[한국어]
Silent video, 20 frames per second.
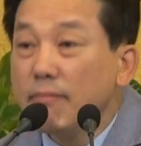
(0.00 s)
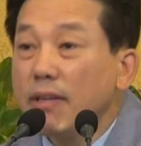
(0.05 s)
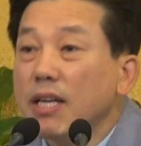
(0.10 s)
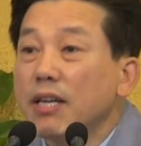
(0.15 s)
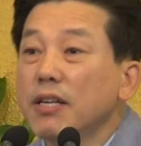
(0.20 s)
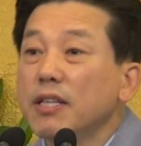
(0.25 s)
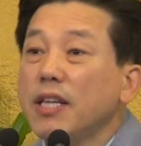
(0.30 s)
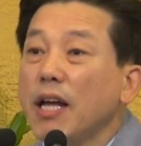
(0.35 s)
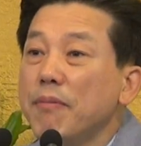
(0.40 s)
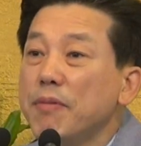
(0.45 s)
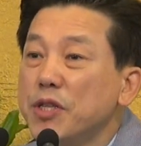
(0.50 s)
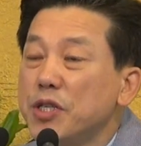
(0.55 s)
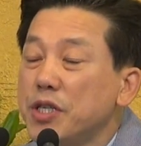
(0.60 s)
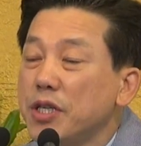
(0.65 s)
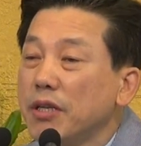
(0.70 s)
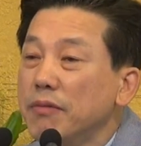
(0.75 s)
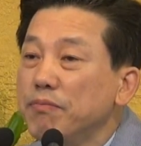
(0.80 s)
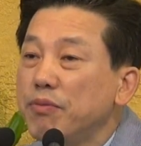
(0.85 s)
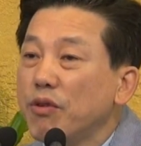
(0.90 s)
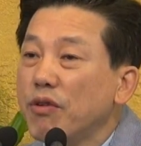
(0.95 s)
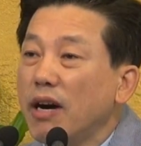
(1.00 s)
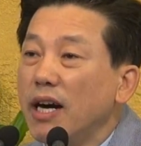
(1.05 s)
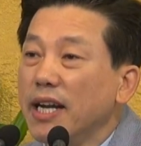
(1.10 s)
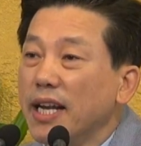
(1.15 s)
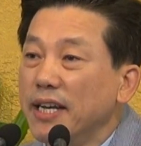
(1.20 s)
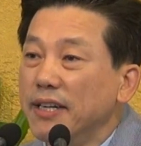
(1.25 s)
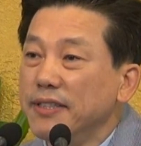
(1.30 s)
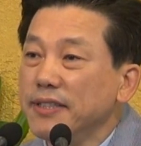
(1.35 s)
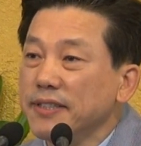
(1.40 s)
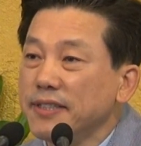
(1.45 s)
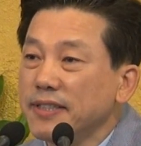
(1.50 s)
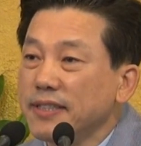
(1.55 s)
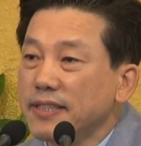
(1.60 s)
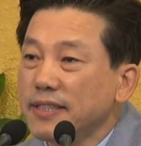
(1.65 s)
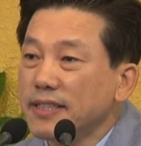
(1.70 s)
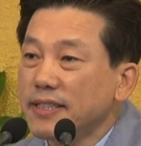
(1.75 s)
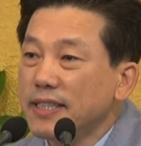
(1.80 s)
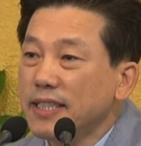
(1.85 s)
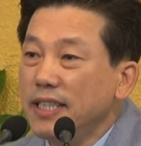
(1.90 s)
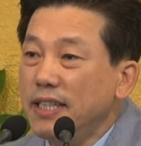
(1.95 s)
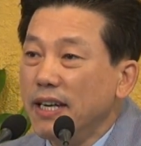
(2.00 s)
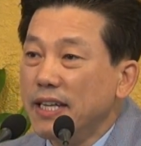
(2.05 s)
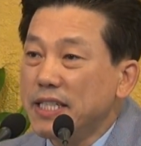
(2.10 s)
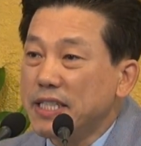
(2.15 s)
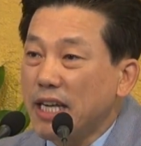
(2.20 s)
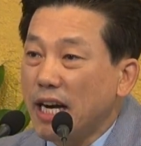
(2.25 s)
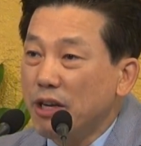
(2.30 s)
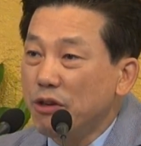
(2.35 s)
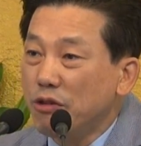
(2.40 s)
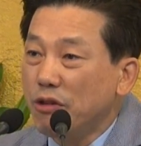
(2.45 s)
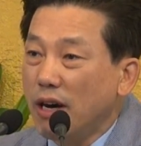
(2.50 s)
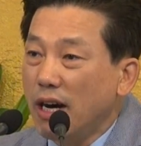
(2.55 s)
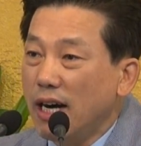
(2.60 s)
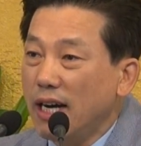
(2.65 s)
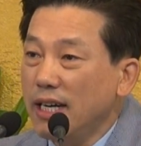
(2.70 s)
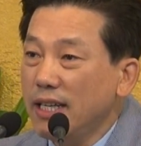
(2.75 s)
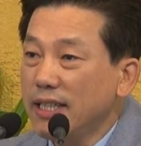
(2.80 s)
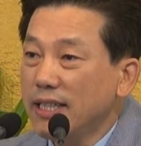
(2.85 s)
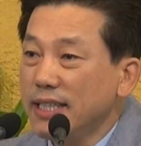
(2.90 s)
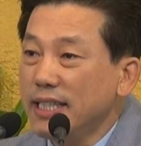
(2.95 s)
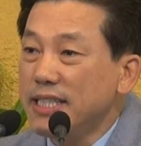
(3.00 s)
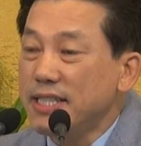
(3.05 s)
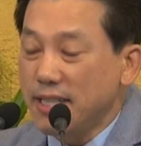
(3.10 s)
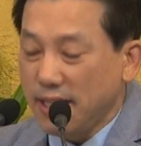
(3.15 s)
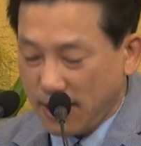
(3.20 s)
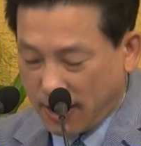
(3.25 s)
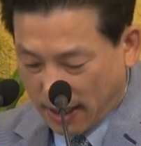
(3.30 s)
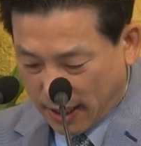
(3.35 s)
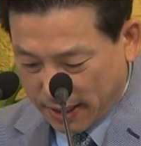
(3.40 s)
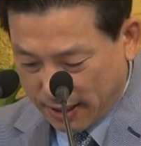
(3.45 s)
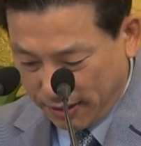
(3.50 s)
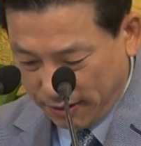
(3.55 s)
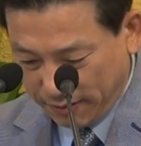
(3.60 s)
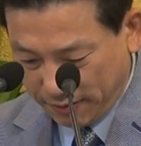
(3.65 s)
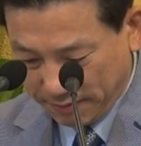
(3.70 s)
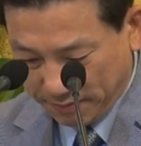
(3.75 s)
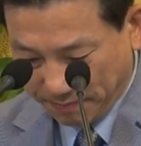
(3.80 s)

그렇다면 지금 북한에는 이러한 자유가 있을까요?